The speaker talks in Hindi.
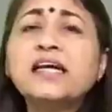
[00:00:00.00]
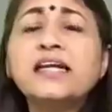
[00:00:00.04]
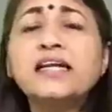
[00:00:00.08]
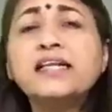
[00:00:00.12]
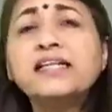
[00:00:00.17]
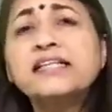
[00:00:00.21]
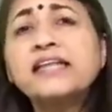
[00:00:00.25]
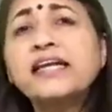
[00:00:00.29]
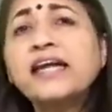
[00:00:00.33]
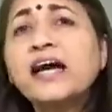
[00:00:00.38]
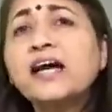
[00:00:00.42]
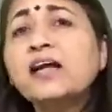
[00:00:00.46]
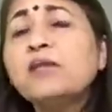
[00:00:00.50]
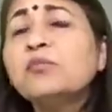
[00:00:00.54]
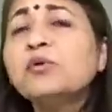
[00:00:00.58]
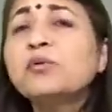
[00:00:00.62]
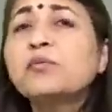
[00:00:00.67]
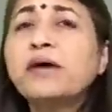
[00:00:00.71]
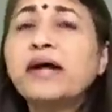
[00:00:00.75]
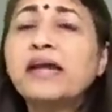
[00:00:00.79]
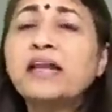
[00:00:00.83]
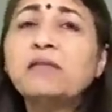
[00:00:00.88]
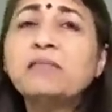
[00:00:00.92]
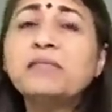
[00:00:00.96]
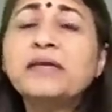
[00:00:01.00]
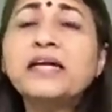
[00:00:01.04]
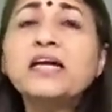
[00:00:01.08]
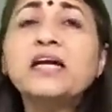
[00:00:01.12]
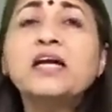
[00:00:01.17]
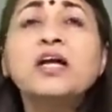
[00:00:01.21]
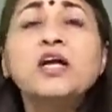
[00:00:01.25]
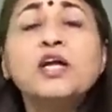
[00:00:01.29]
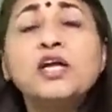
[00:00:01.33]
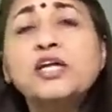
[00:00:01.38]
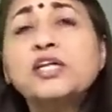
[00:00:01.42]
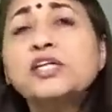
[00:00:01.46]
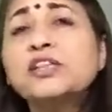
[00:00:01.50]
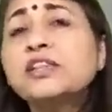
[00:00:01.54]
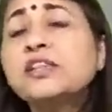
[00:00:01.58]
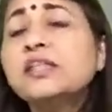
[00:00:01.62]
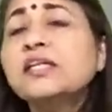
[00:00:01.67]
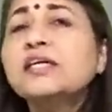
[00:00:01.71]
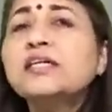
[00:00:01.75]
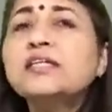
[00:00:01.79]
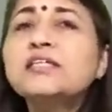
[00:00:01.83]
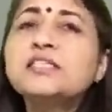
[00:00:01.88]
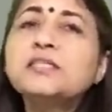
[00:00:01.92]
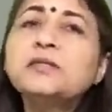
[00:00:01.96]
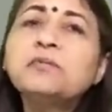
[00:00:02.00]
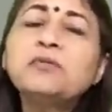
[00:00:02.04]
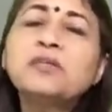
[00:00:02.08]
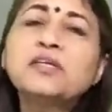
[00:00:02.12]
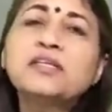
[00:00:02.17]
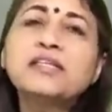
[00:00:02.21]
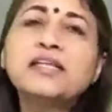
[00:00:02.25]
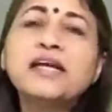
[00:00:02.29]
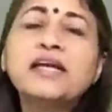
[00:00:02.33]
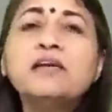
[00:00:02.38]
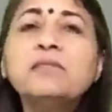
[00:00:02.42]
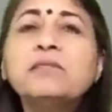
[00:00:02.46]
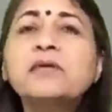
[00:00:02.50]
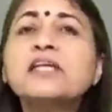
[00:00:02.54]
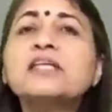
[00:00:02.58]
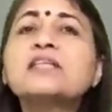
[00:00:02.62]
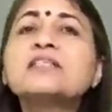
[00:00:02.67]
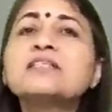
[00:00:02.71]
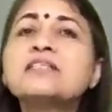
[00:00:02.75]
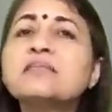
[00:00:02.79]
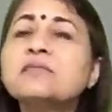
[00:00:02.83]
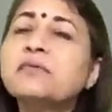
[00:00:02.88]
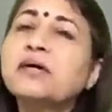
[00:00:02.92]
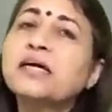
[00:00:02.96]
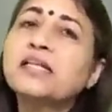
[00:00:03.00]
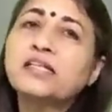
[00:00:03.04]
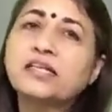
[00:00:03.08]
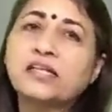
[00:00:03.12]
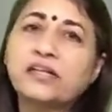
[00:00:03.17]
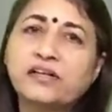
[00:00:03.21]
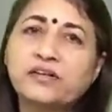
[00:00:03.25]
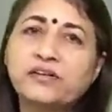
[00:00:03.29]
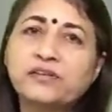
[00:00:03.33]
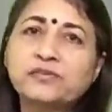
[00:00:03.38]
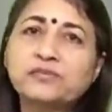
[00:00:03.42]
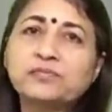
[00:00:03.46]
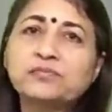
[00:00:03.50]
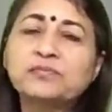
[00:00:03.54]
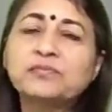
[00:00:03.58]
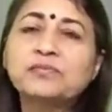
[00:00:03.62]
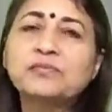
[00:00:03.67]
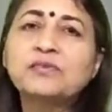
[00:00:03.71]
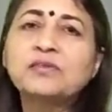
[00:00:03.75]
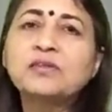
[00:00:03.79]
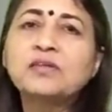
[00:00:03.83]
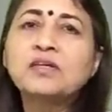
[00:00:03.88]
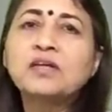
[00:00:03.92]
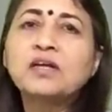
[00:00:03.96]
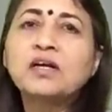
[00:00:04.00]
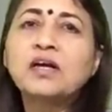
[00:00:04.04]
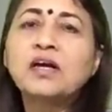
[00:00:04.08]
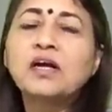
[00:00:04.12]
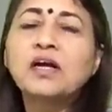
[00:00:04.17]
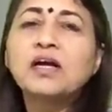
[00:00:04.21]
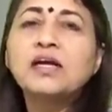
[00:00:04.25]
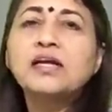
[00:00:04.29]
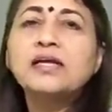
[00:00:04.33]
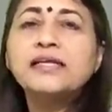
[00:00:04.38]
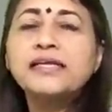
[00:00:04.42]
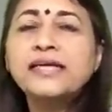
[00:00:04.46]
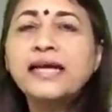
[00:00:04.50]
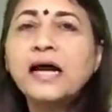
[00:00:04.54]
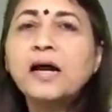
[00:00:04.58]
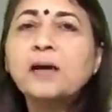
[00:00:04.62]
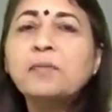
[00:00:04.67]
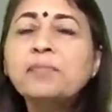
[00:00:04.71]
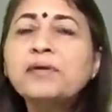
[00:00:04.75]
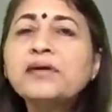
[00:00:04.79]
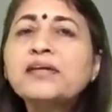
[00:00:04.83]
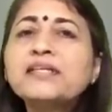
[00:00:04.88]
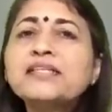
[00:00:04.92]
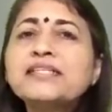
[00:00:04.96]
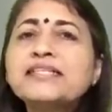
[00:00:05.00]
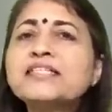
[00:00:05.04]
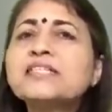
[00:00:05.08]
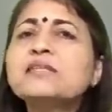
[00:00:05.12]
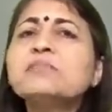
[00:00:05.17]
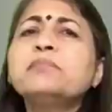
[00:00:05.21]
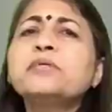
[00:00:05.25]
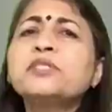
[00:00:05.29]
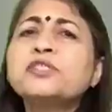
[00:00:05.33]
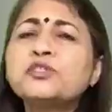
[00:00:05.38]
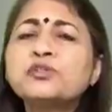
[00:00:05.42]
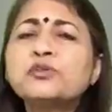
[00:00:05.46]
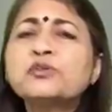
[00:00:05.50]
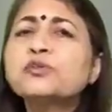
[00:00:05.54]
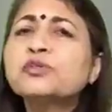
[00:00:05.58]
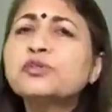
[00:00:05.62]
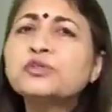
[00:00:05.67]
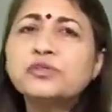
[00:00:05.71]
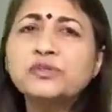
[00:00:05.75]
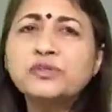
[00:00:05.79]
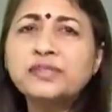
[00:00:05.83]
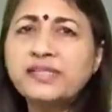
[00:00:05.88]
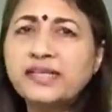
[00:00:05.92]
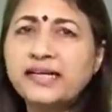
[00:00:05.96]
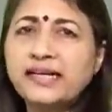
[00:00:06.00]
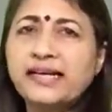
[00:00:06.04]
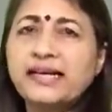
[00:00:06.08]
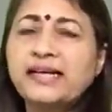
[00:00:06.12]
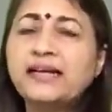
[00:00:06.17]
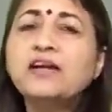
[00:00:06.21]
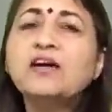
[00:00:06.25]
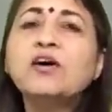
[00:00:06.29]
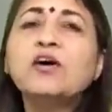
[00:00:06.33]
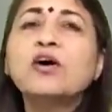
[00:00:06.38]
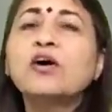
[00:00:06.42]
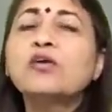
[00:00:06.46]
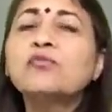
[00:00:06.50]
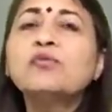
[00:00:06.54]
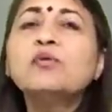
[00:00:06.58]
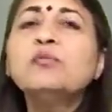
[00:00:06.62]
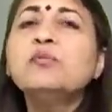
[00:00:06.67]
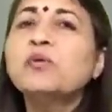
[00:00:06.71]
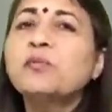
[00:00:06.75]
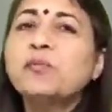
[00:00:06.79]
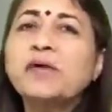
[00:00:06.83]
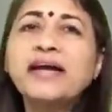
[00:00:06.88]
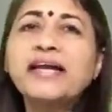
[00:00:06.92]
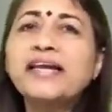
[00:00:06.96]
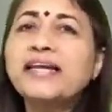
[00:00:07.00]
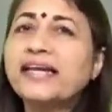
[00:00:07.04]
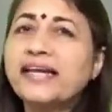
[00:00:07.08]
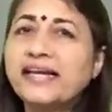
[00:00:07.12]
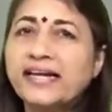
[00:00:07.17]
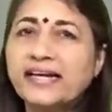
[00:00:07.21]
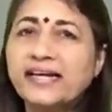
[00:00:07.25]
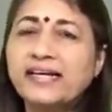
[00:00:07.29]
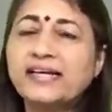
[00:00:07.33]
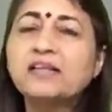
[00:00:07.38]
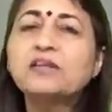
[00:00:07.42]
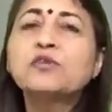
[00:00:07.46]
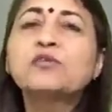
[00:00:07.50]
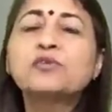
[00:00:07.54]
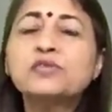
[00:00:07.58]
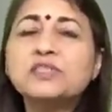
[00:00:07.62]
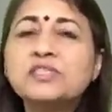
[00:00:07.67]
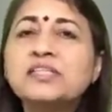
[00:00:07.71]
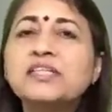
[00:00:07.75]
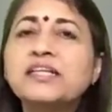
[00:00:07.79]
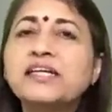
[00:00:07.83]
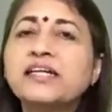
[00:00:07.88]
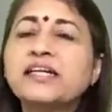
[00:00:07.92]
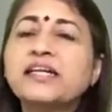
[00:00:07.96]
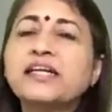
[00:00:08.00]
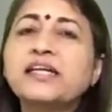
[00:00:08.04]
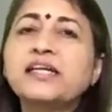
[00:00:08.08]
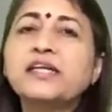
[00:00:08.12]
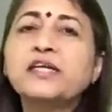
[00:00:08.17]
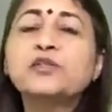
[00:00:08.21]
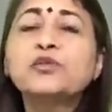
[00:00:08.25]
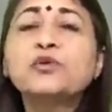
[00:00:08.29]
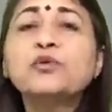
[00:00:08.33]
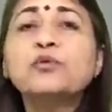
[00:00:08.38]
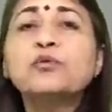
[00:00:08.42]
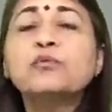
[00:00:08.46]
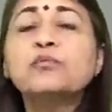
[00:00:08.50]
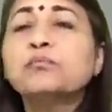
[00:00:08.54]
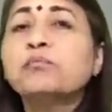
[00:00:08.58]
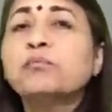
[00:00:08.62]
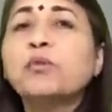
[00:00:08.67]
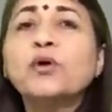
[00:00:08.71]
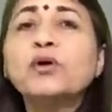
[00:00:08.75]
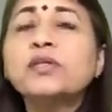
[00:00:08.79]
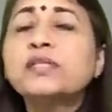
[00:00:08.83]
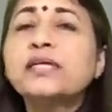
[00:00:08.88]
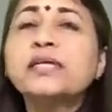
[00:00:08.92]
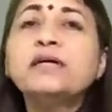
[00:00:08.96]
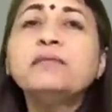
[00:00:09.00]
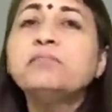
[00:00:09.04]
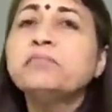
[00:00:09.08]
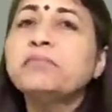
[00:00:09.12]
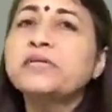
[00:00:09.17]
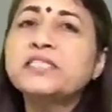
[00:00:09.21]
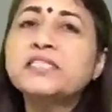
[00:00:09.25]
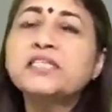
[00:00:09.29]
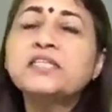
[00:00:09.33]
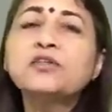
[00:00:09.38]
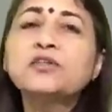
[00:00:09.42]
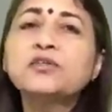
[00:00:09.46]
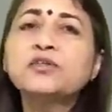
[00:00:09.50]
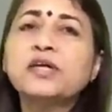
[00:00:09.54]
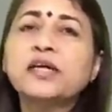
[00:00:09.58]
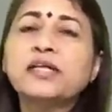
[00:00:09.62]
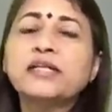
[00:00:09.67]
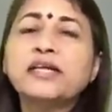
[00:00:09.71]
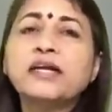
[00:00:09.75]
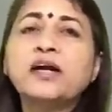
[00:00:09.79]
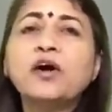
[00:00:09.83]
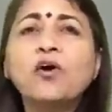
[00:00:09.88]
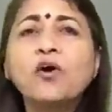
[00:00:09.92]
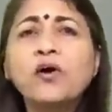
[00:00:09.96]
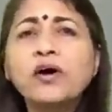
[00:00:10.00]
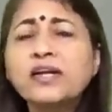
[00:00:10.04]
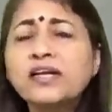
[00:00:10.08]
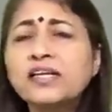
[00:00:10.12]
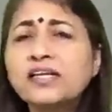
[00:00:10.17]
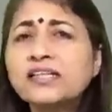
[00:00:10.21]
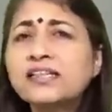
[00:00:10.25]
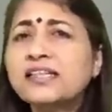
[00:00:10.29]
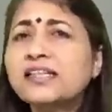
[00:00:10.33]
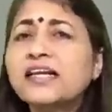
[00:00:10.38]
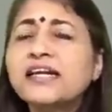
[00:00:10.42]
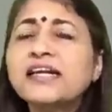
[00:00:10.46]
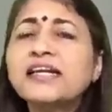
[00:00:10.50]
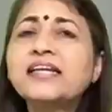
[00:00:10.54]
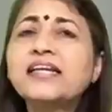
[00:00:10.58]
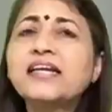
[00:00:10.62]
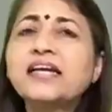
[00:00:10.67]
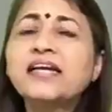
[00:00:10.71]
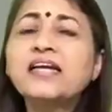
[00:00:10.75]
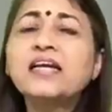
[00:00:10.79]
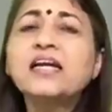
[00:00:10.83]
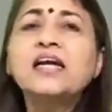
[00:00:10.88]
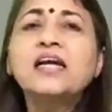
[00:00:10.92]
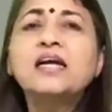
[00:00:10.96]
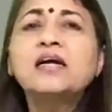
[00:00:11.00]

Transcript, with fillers: रहे हैं ध्यान मोबाइल में है इतना अजीब लगता है कि मैं किससे बात कर रही हूँ या फिर जैसे बच्चों को ज़रूरत है और वो मोबाइल ले गए कुछ देर के लिए तो बहुत इम्पेशेंट हो जाते हैं और इतना ही नहीं